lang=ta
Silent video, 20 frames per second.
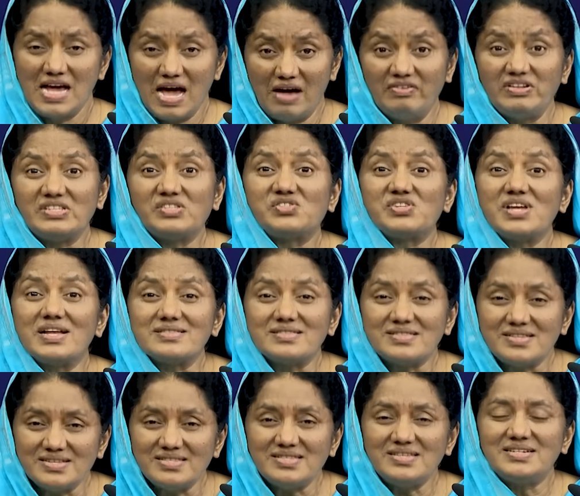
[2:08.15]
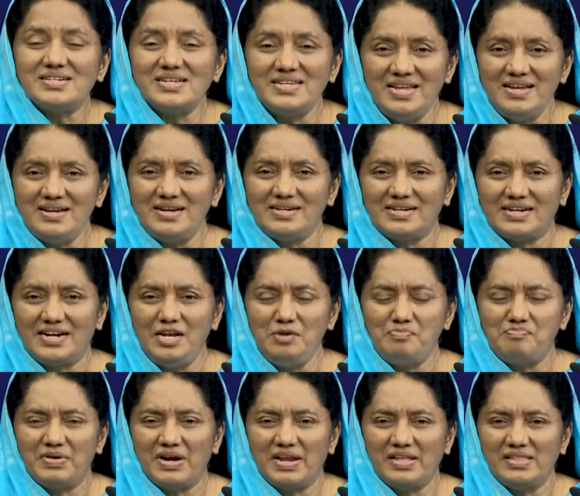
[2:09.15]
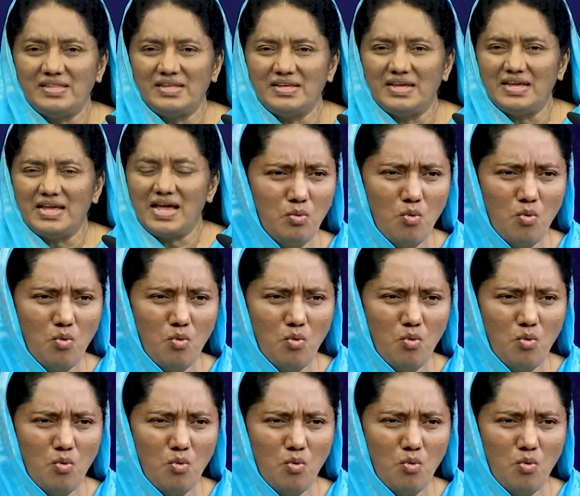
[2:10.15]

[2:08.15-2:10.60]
அவர் சத்தத்துக்கு நீங்கள் கீழ்ப்படிந்து